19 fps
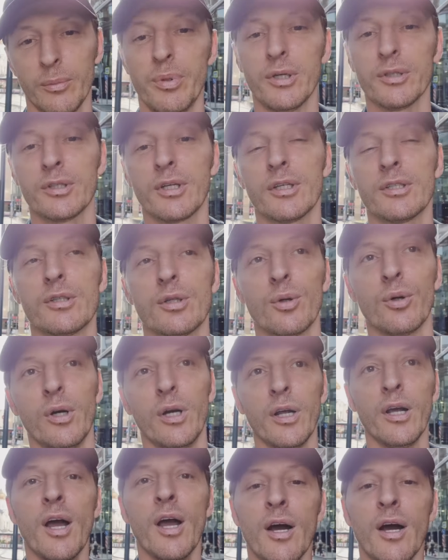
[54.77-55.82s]
и без
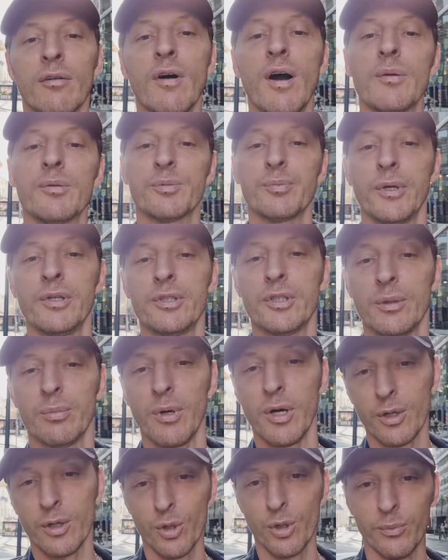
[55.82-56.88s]
гастролей, вам
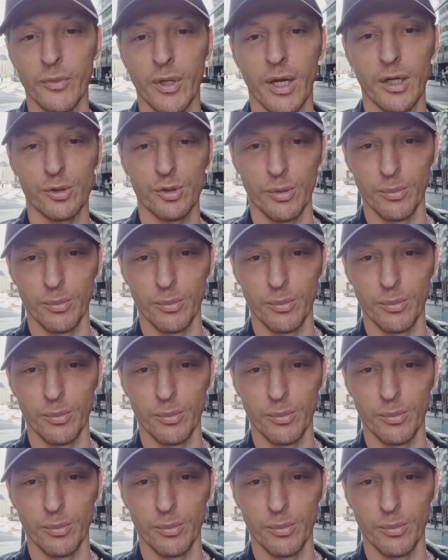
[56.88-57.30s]
спасибо огромное.